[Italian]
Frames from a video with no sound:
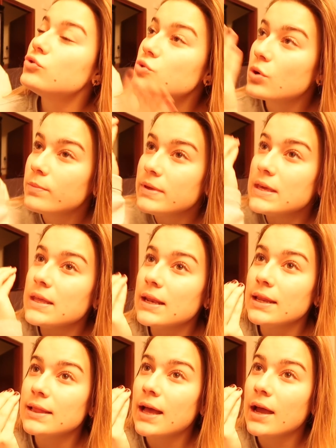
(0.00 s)
lo giuro mi
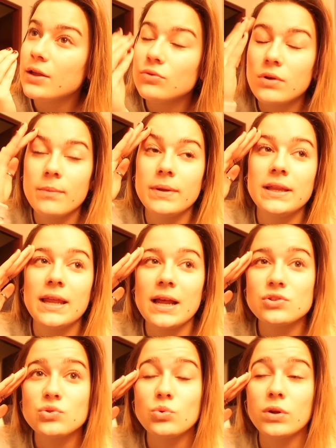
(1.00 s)
irrita in una maniera
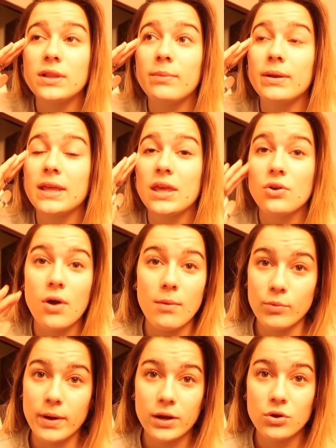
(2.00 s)
assurda perché io
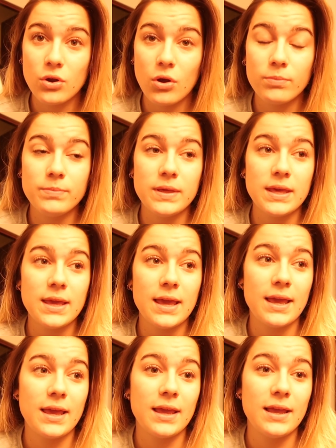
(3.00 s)
amo Margot Robbie
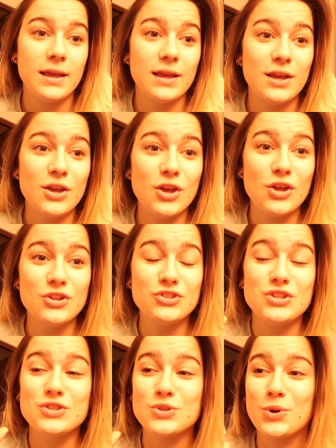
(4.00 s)
e
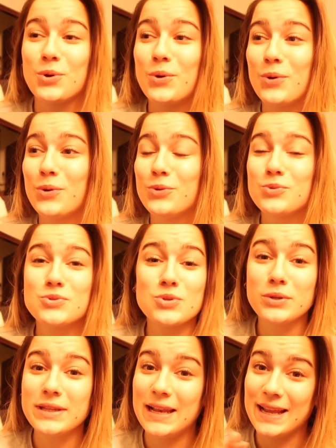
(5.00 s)
ci sono non
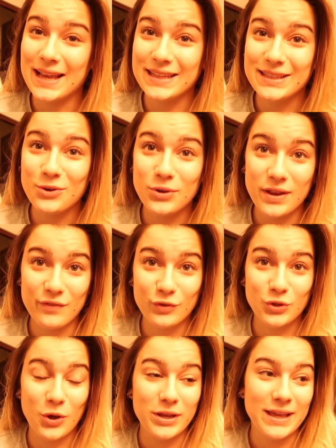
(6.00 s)
solo delle categorie
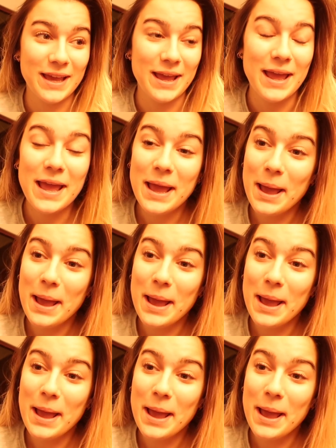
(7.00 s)
fotoniche